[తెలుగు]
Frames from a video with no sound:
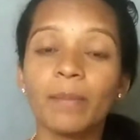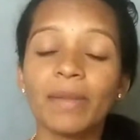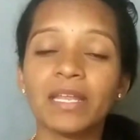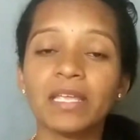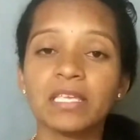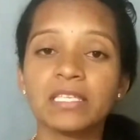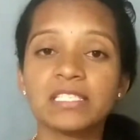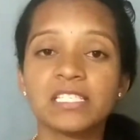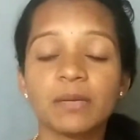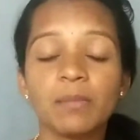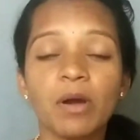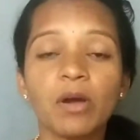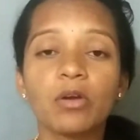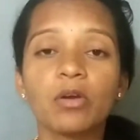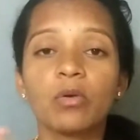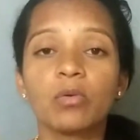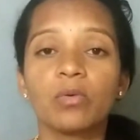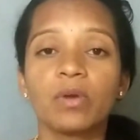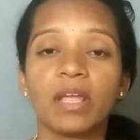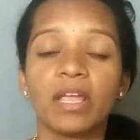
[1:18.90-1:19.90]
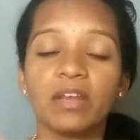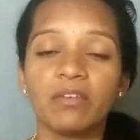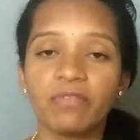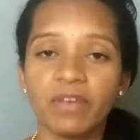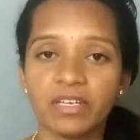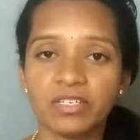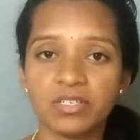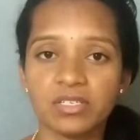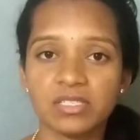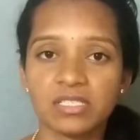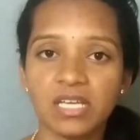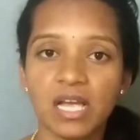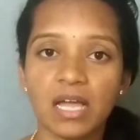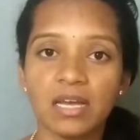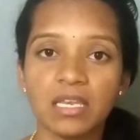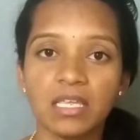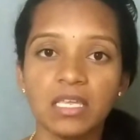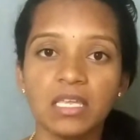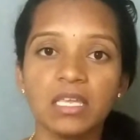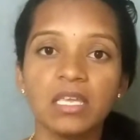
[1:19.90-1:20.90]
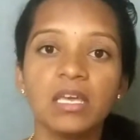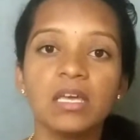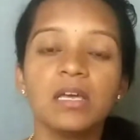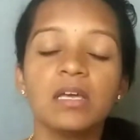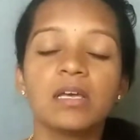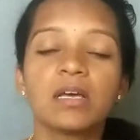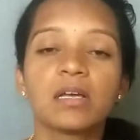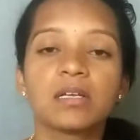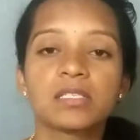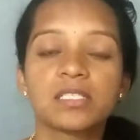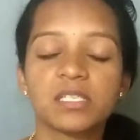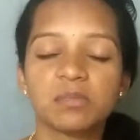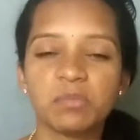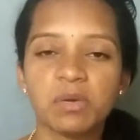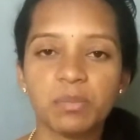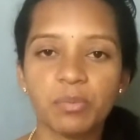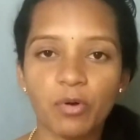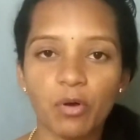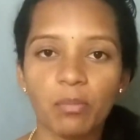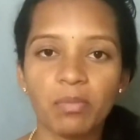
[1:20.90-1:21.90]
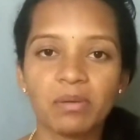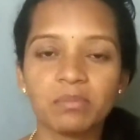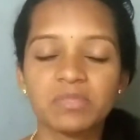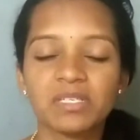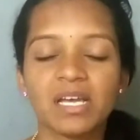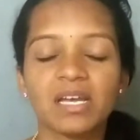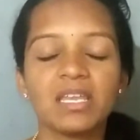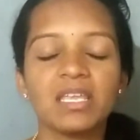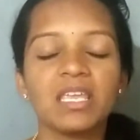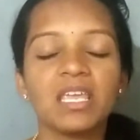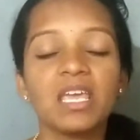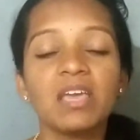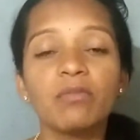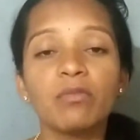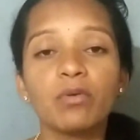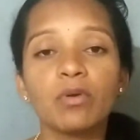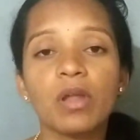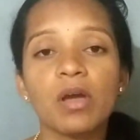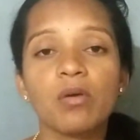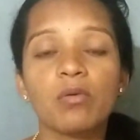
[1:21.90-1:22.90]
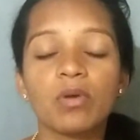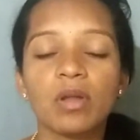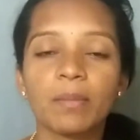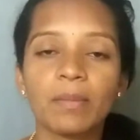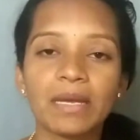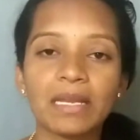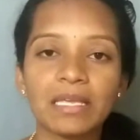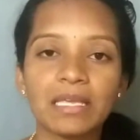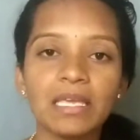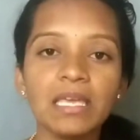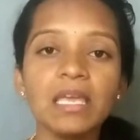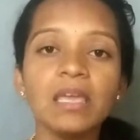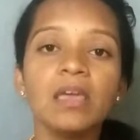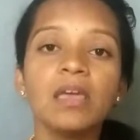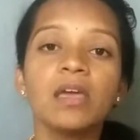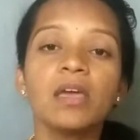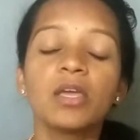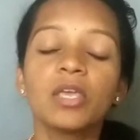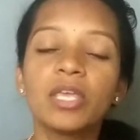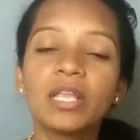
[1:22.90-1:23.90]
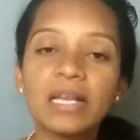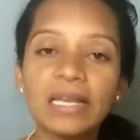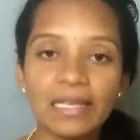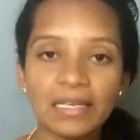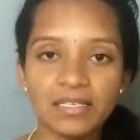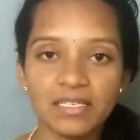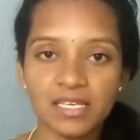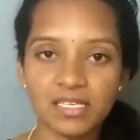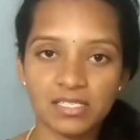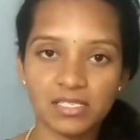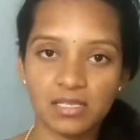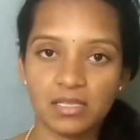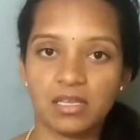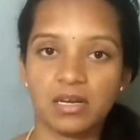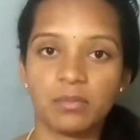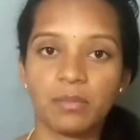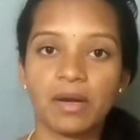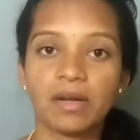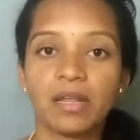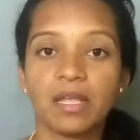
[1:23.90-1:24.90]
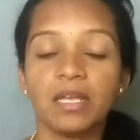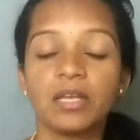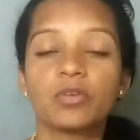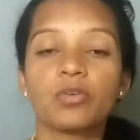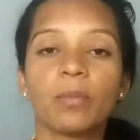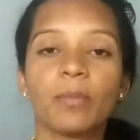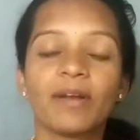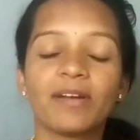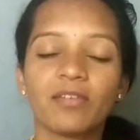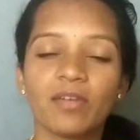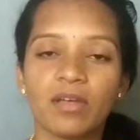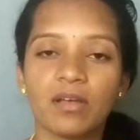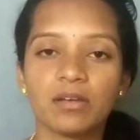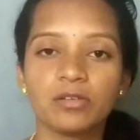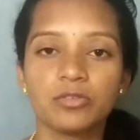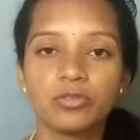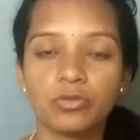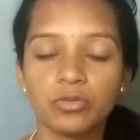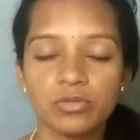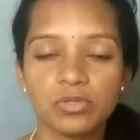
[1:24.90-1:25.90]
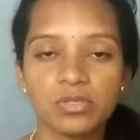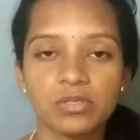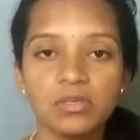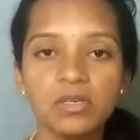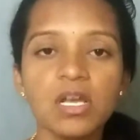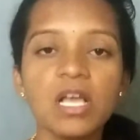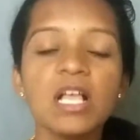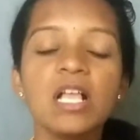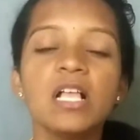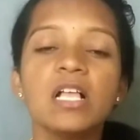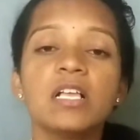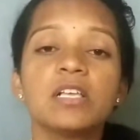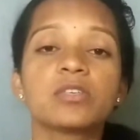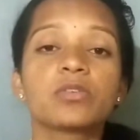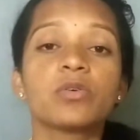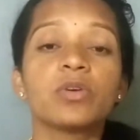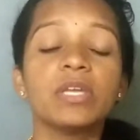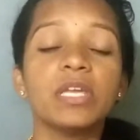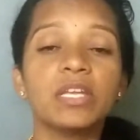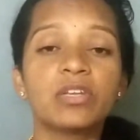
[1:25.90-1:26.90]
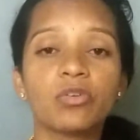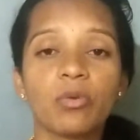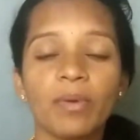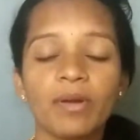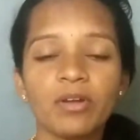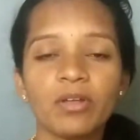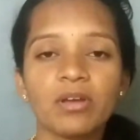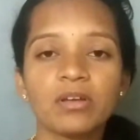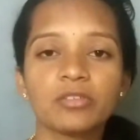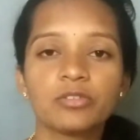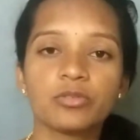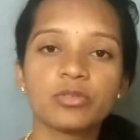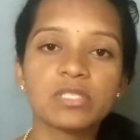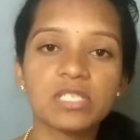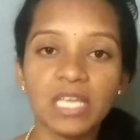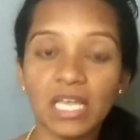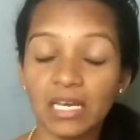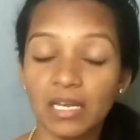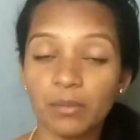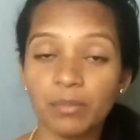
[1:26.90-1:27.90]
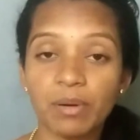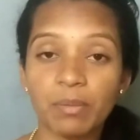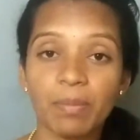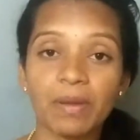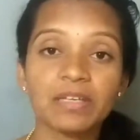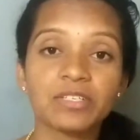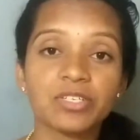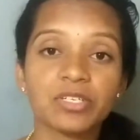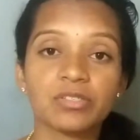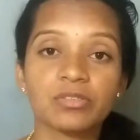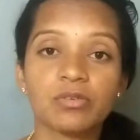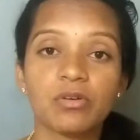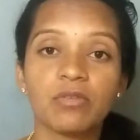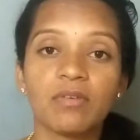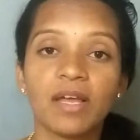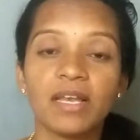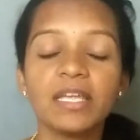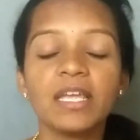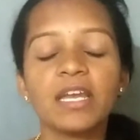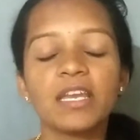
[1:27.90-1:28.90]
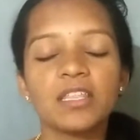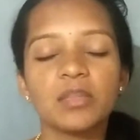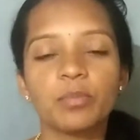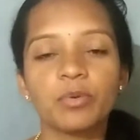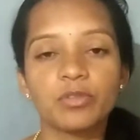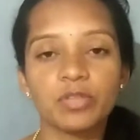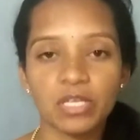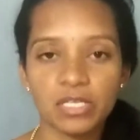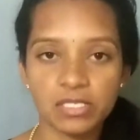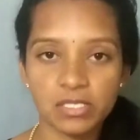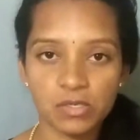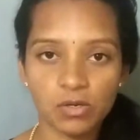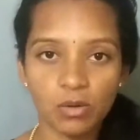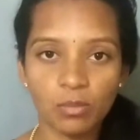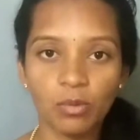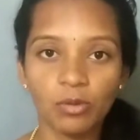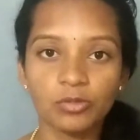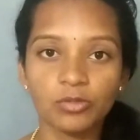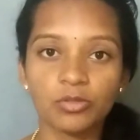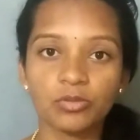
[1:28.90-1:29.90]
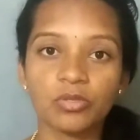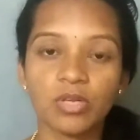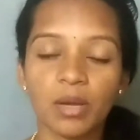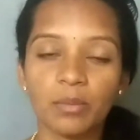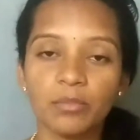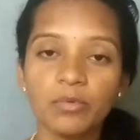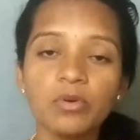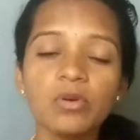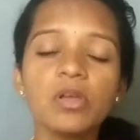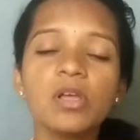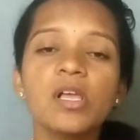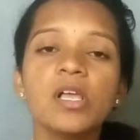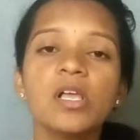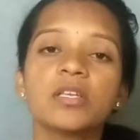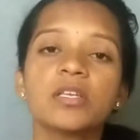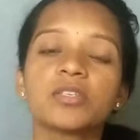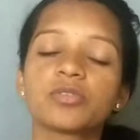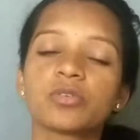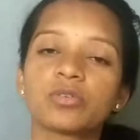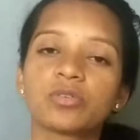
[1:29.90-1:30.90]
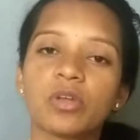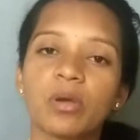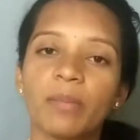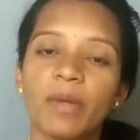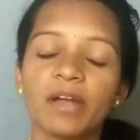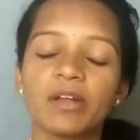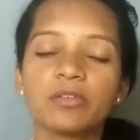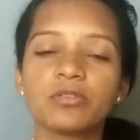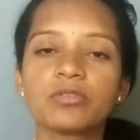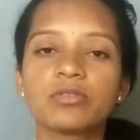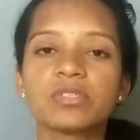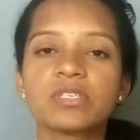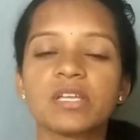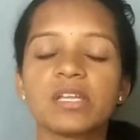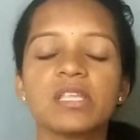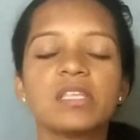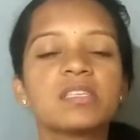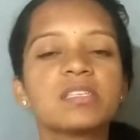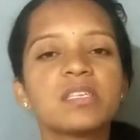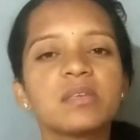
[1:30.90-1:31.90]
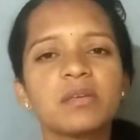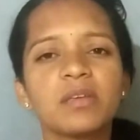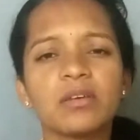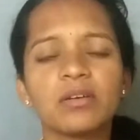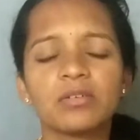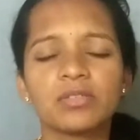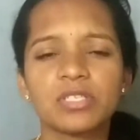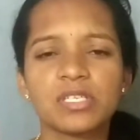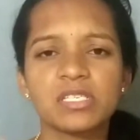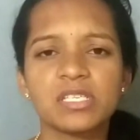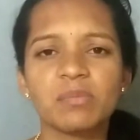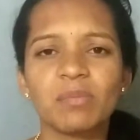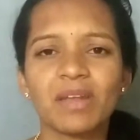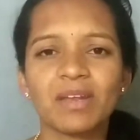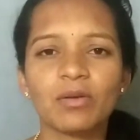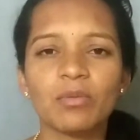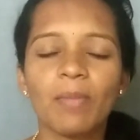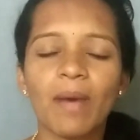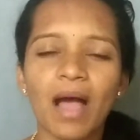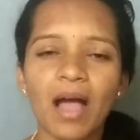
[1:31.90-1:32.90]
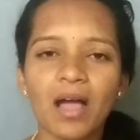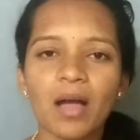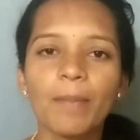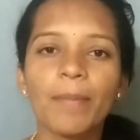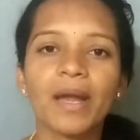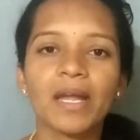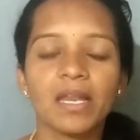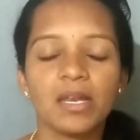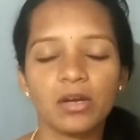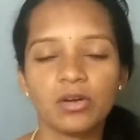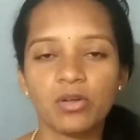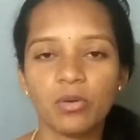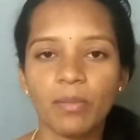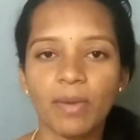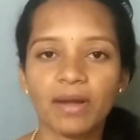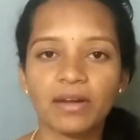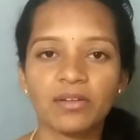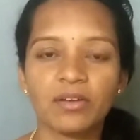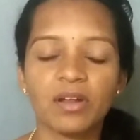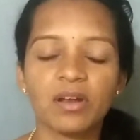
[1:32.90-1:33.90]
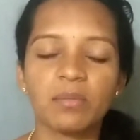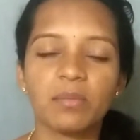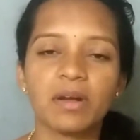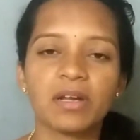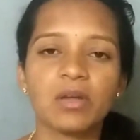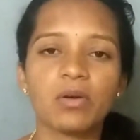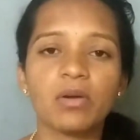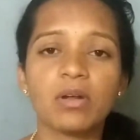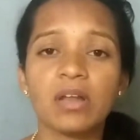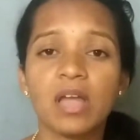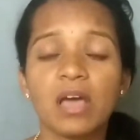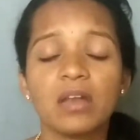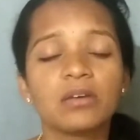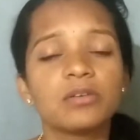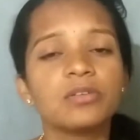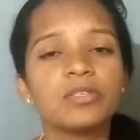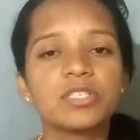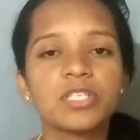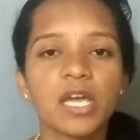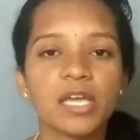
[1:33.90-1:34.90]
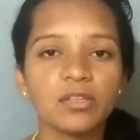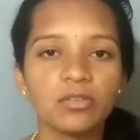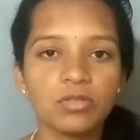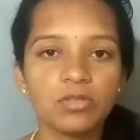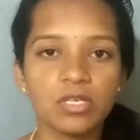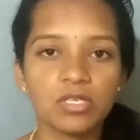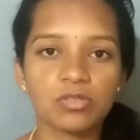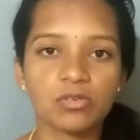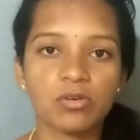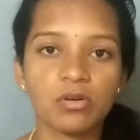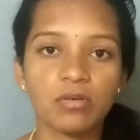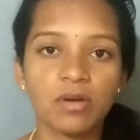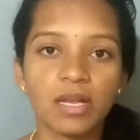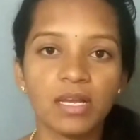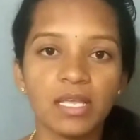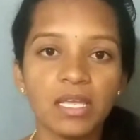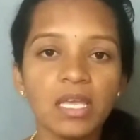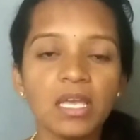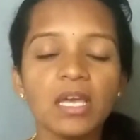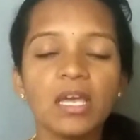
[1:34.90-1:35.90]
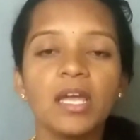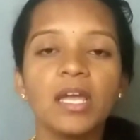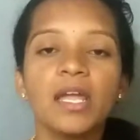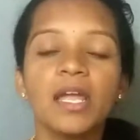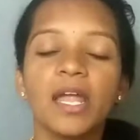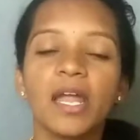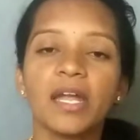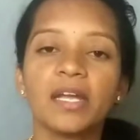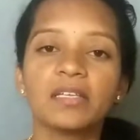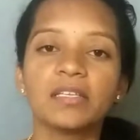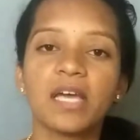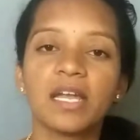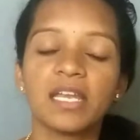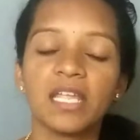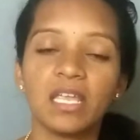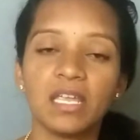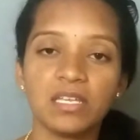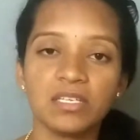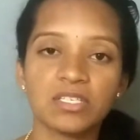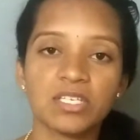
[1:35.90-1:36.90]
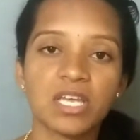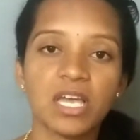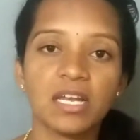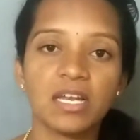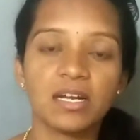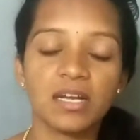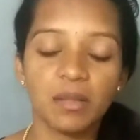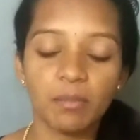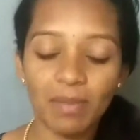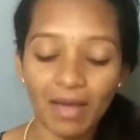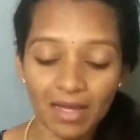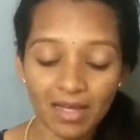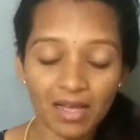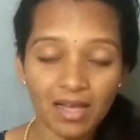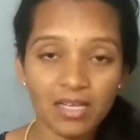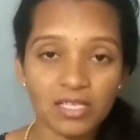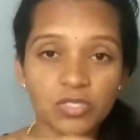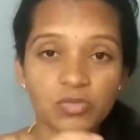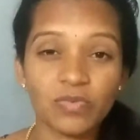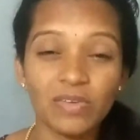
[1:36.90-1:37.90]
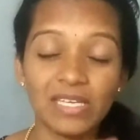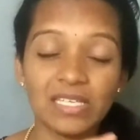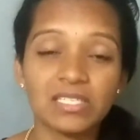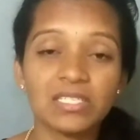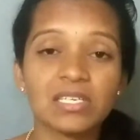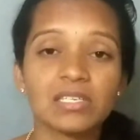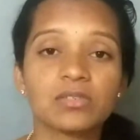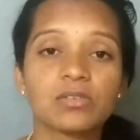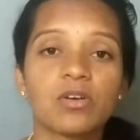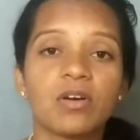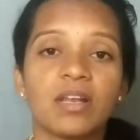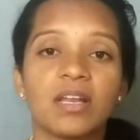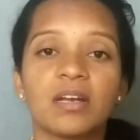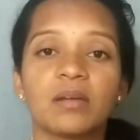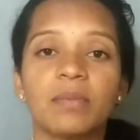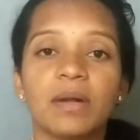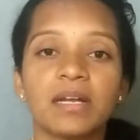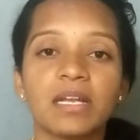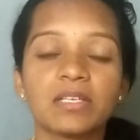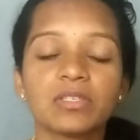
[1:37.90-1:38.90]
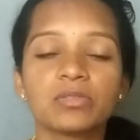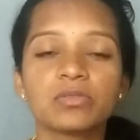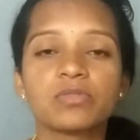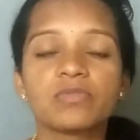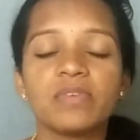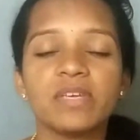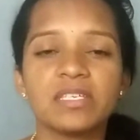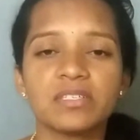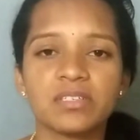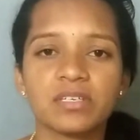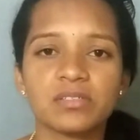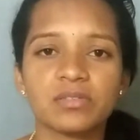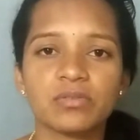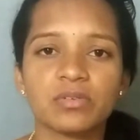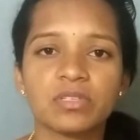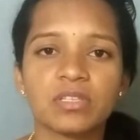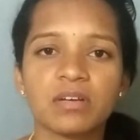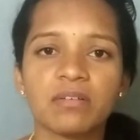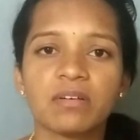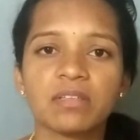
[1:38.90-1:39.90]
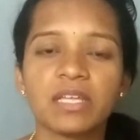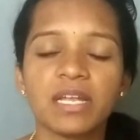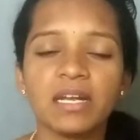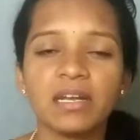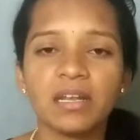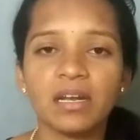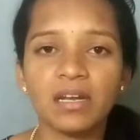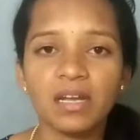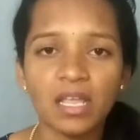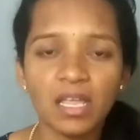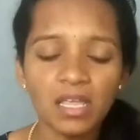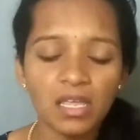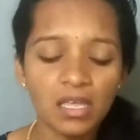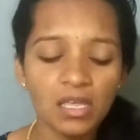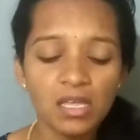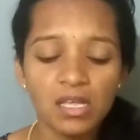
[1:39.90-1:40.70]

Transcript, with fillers: మనకి స్టమక్లో ఉన్న ఇన్ఫెక్షన్స్ కానీ స్టమక్ ప్రాబ్లమ్స్ కానీ ఏ ఉన్నా కూడా మనకి క్లీన్ చేస్తుంది అనమాట ఈ టొమాటో యొక్క జ్యూస్ సో ఈ టొమాటో యొక్క జ్యూస్ని ఎలా ప్రిపేర్ చేసుకోవాలి అనేది ఇప్పుడు తెలుసుకోబోతున్నాము సో టొమాటో జ్యూస్ అనేసి వచ్చేసి మనకు బాగా పండిన టొమాటోలు అనమాట ఒక నాలుగు నుంచి ఐదు తీసుకోవాలి అండ్ దాన్ని ఏం చేయాలంటే బాగా స్వీజ్ చేసుకోవాలన్నమాట సో స్వీజ్ చేసుకున్న తర్వాత ఏంటంటే